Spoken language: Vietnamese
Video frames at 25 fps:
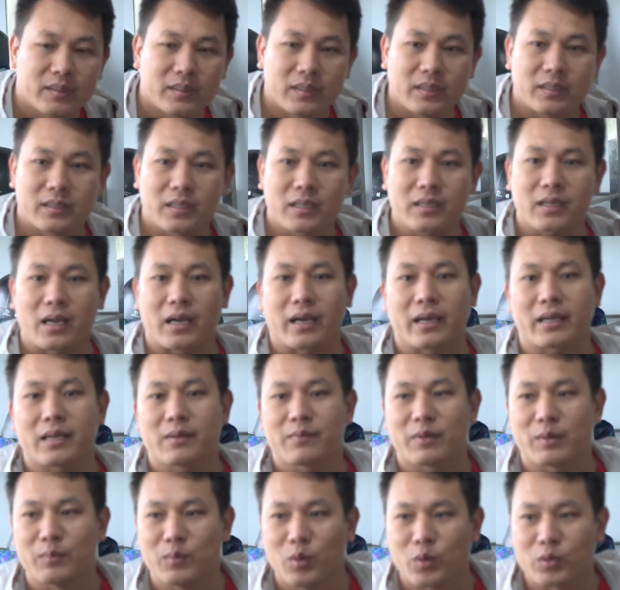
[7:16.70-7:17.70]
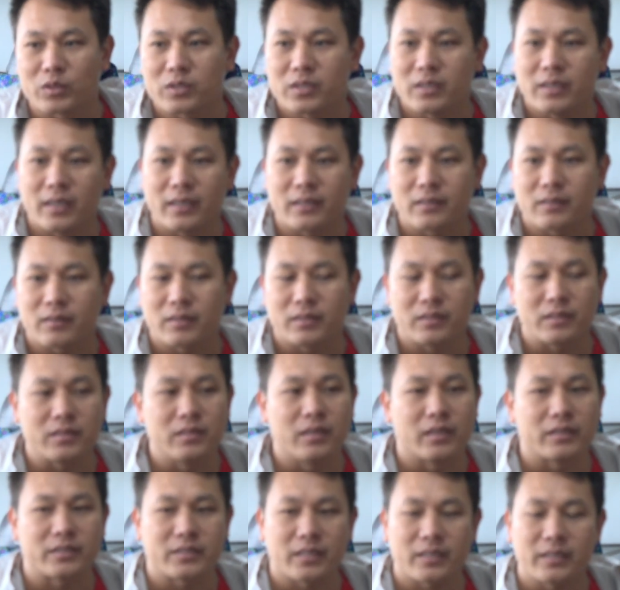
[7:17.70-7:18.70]
thì tất cả các anh em văn môn đều là những
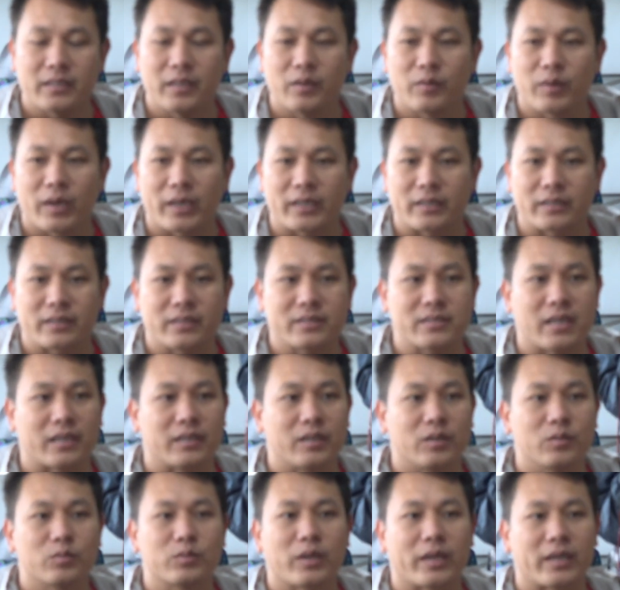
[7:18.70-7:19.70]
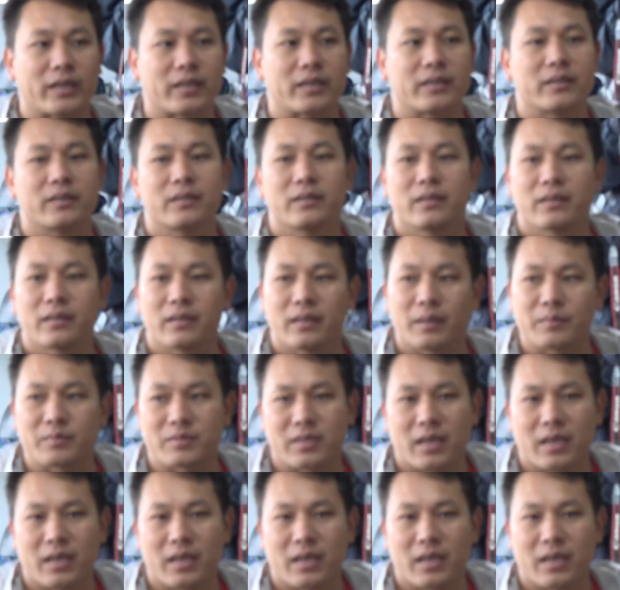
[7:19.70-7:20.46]
người sẽ điều hành cái giải đấu này làm